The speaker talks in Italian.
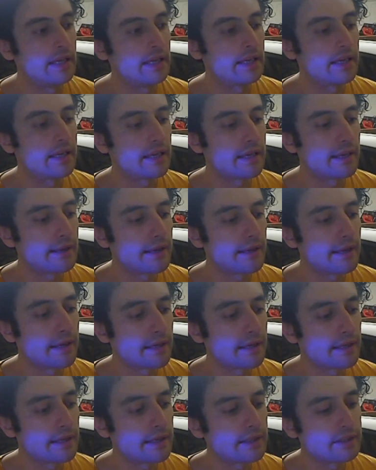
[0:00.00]

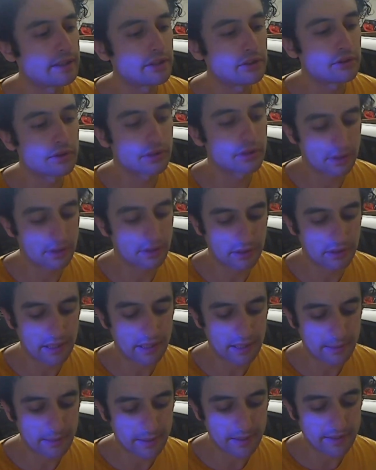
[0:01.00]
e ci sono dei
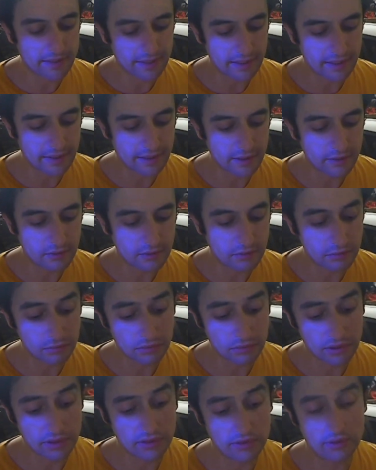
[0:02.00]
collegamenti anche con un
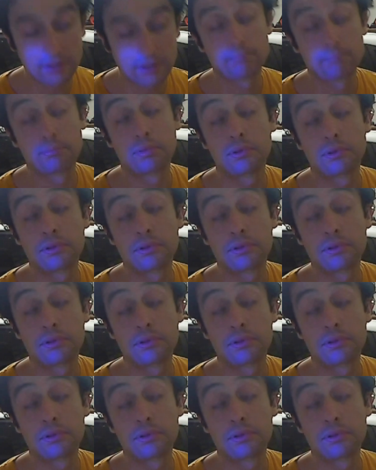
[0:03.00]
tizio che